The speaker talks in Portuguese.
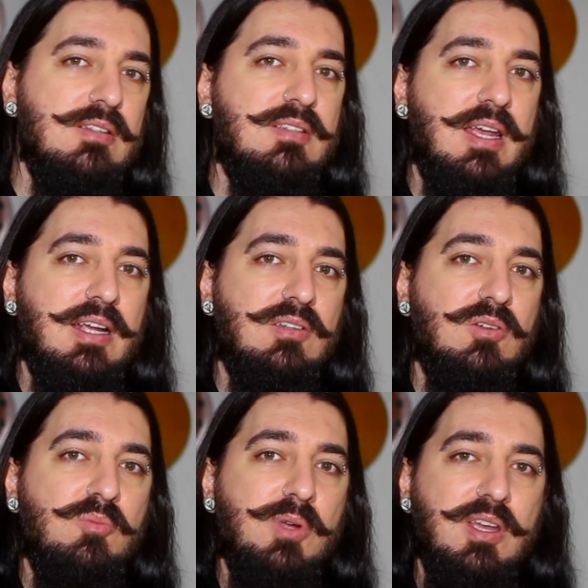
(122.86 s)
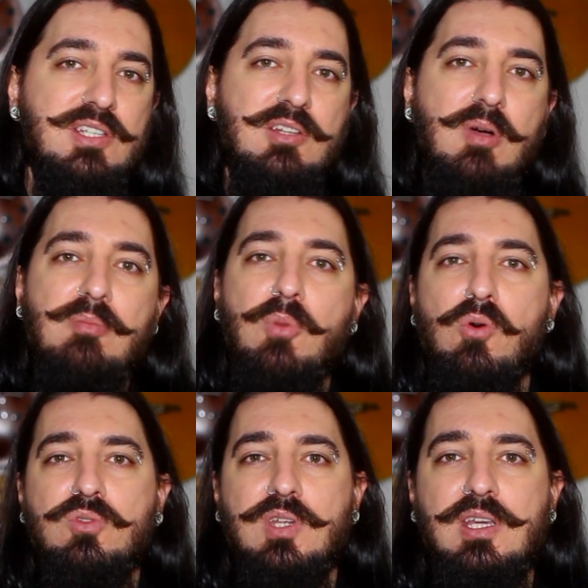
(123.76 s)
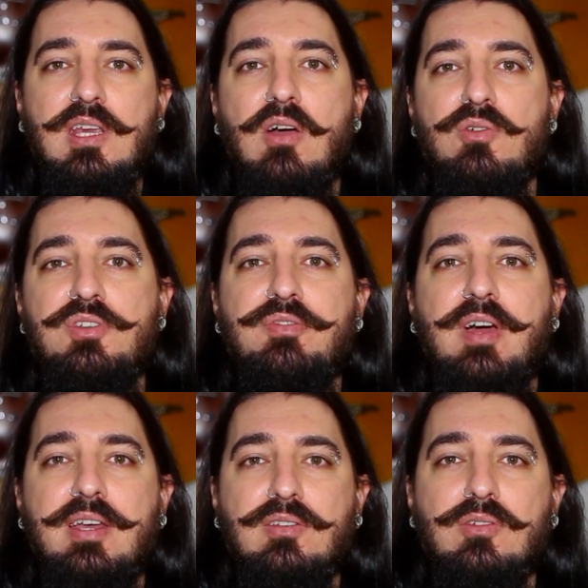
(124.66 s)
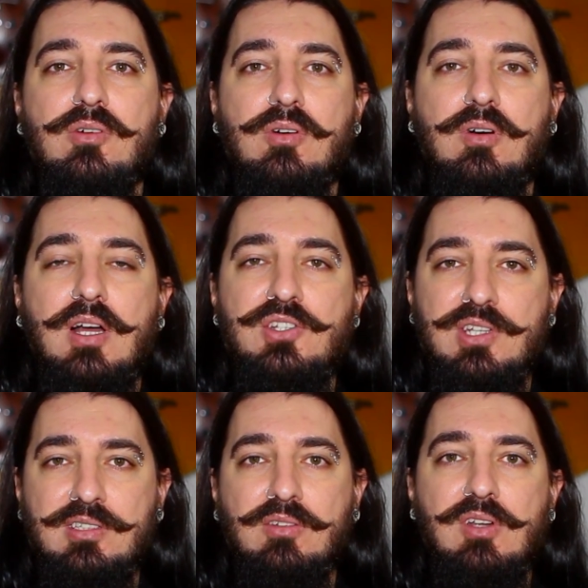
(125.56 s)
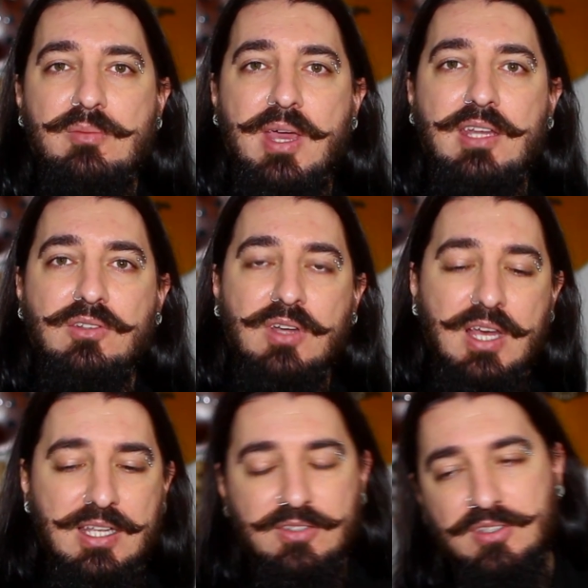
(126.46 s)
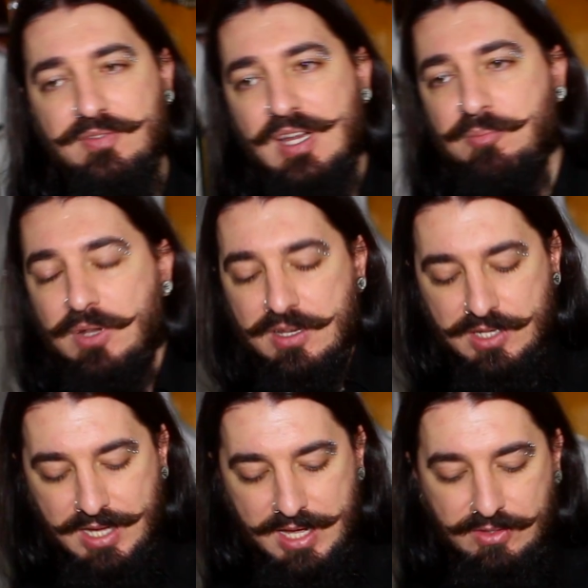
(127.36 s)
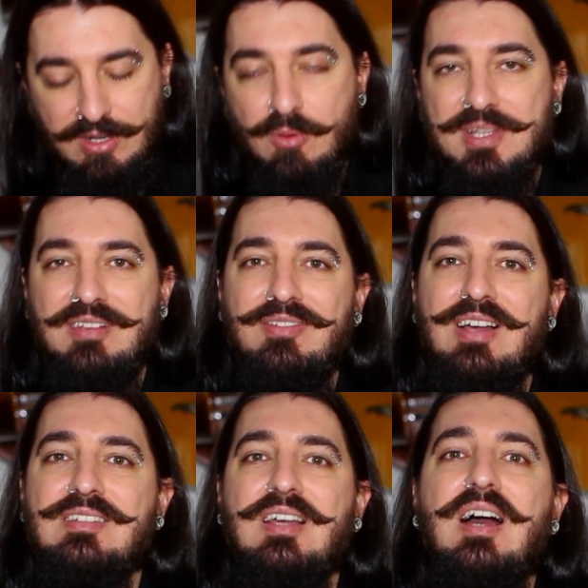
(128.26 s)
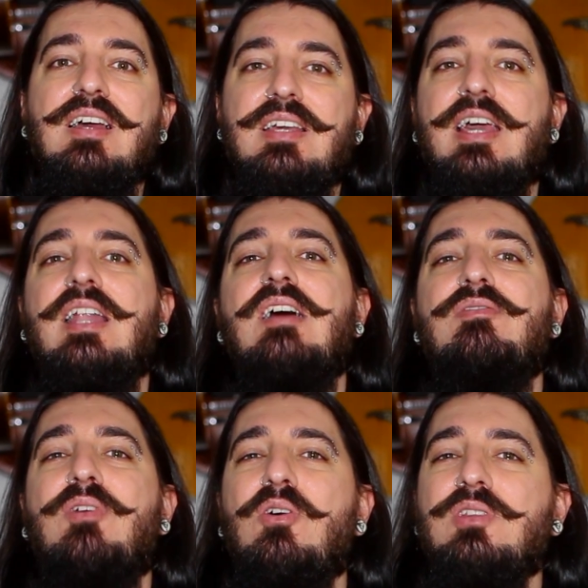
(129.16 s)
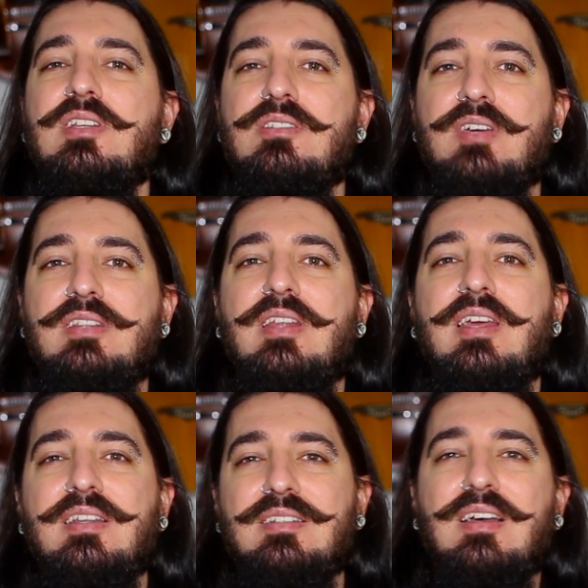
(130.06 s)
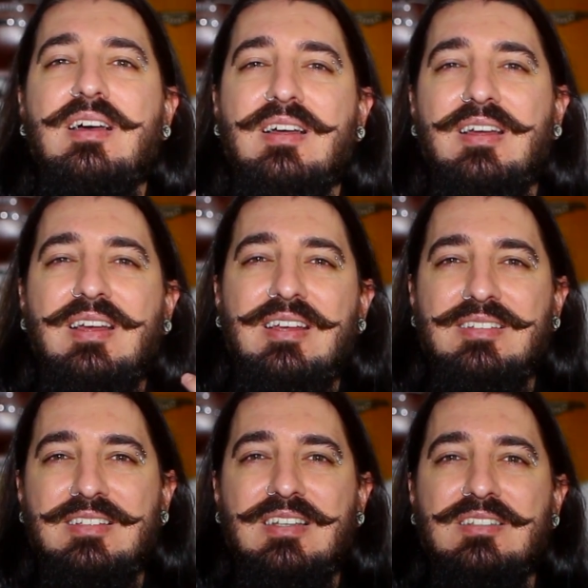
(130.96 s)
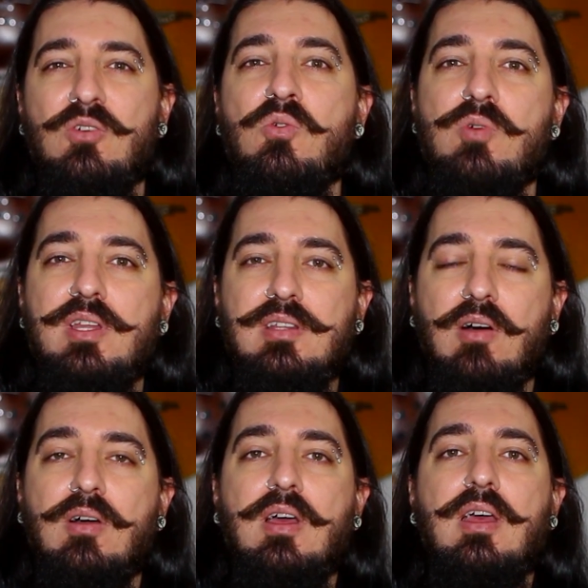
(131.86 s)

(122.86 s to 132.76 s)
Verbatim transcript: esquerdo, porque a gente tem uma bolsa aqui é onde faz o, a digestão do alimento. Se você virar para o lado direito, ela começa a vazar e aí ela volta e você vai ter essa sensação ruim e tal.